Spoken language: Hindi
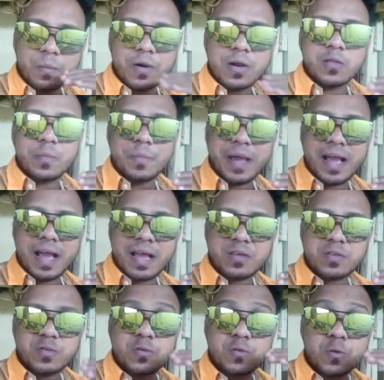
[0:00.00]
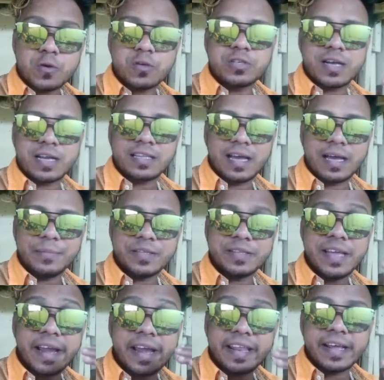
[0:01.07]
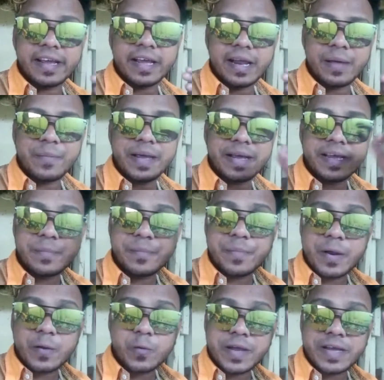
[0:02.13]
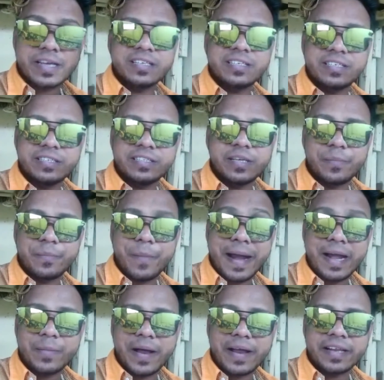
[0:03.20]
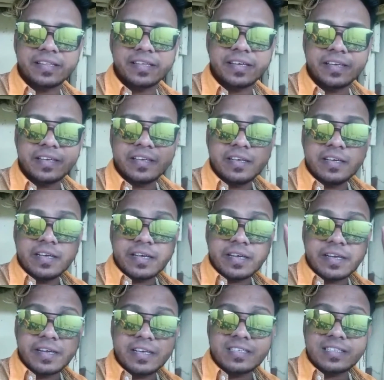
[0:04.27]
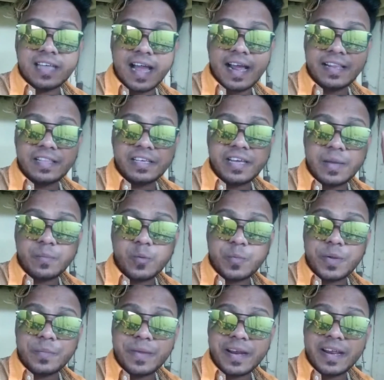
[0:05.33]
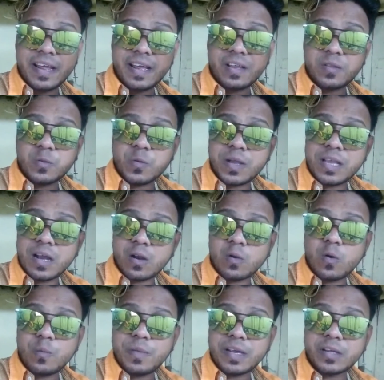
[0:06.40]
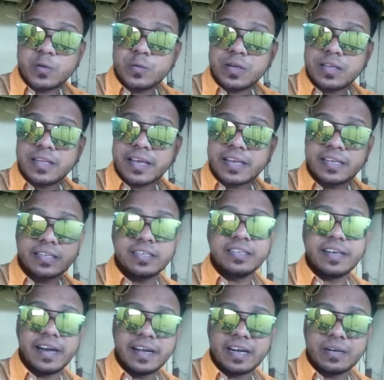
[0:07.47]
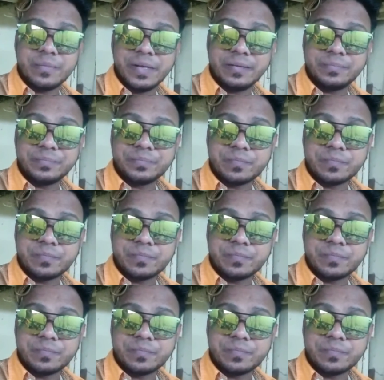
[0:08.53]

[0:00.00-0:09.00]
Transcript: बोले तो मैं सोच रहा था अभी देखे देखे ना मेरे मेरे को एक ही चीज़ माइंड में आ रही थी कि शायद ये मूवी मैंने 2009 में क्यों ना देखी थी थिएटर में